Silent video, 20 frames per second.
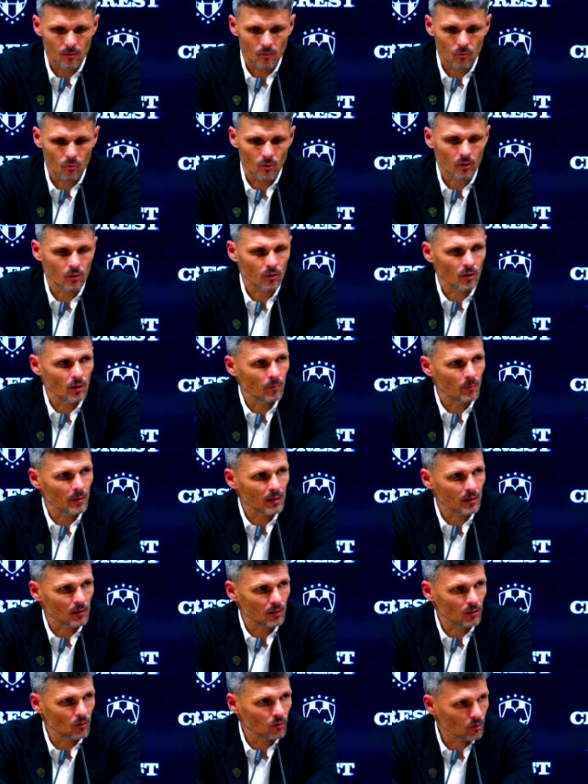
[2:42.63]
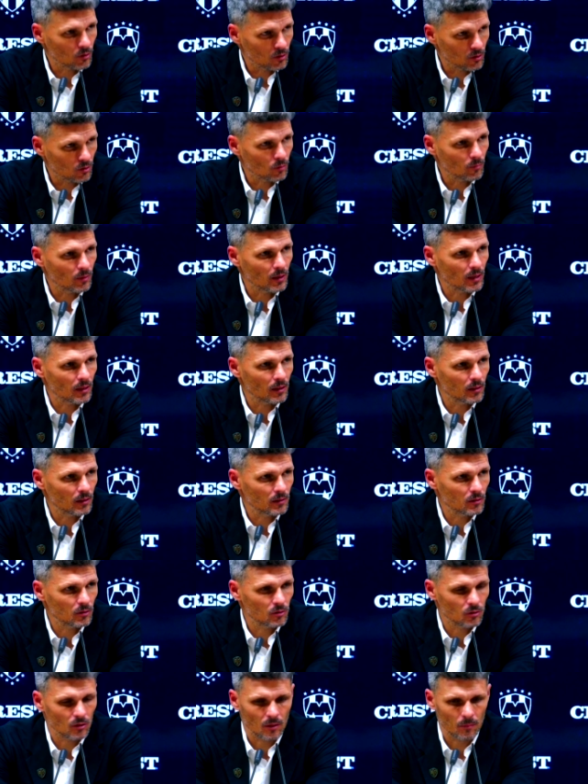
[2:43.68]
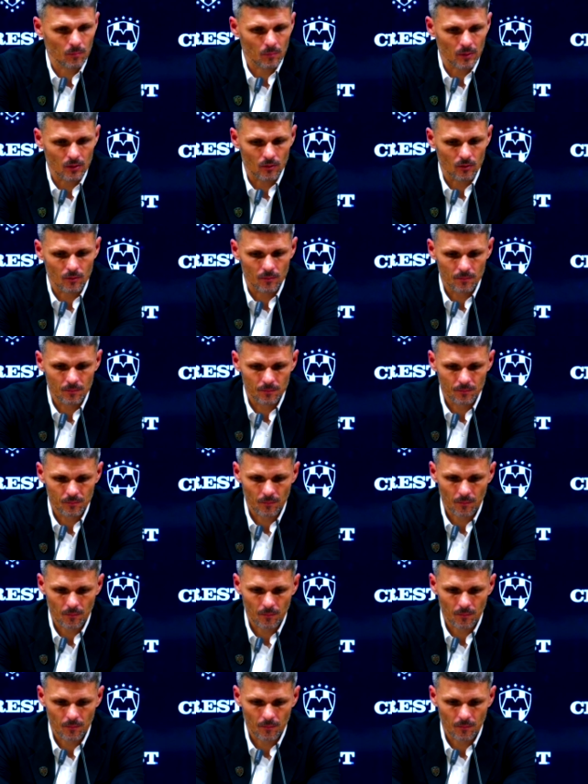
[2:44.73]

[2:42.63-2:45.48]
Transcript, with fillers: luego del partido y tomará decisiones, pero